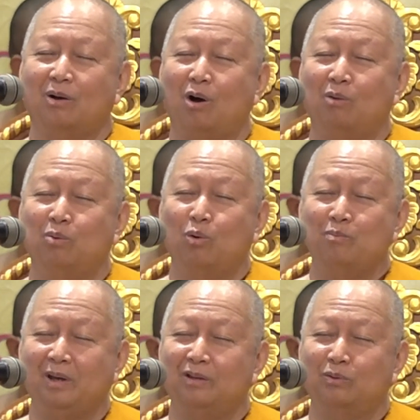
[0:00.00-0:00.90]
ของผู้
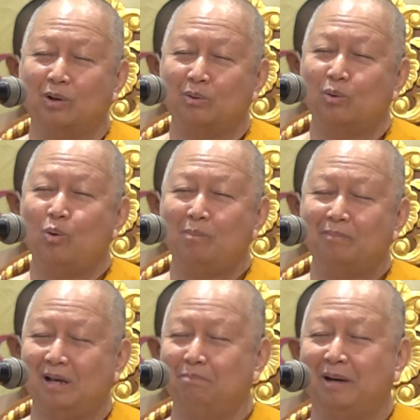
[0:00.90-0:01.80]
มีส่วนร่วม
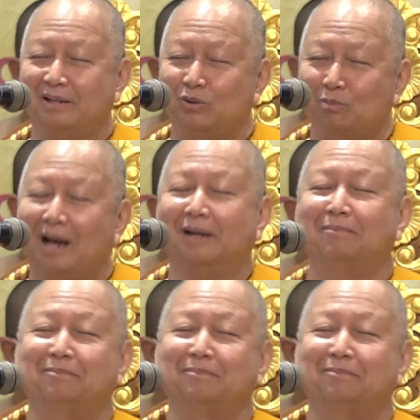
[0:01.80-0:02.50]
ในปัจจุบัน